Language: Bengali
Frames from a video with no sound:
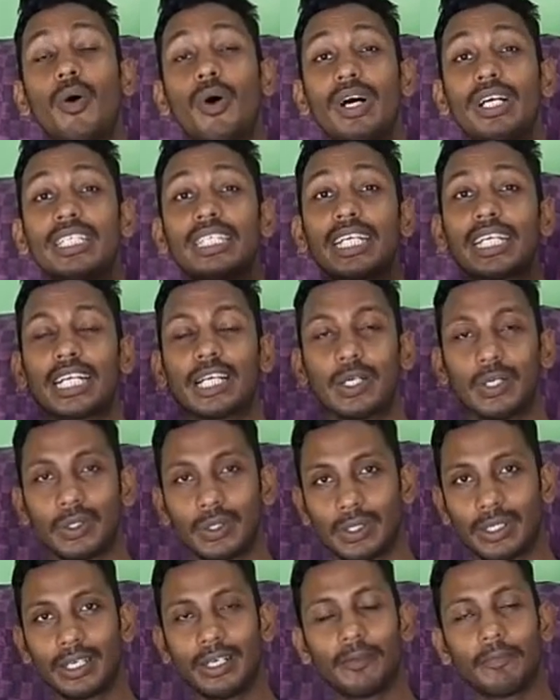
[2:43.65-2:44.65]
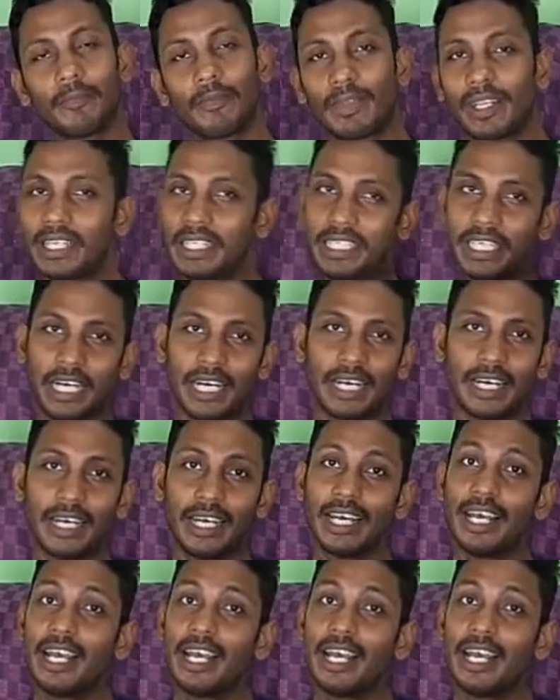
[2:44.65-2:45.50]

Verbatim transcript: অজানা লোক যারা